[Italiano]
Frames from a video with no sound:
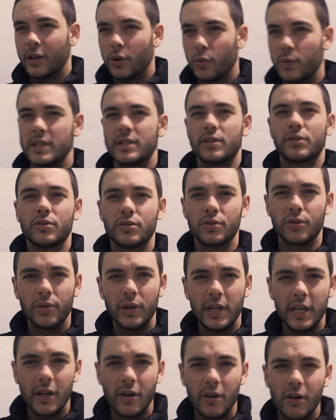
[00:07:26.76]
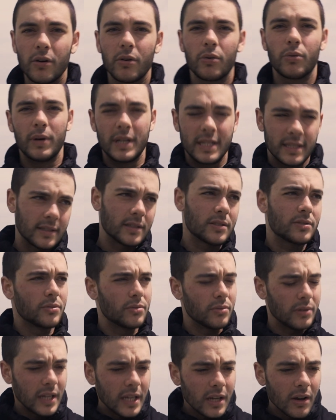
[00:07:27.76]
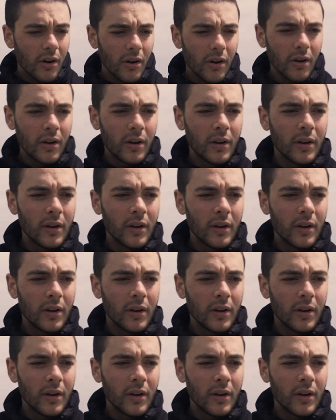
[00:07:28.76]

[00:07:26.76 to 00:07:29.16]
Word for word: questo sono io, questa sono io,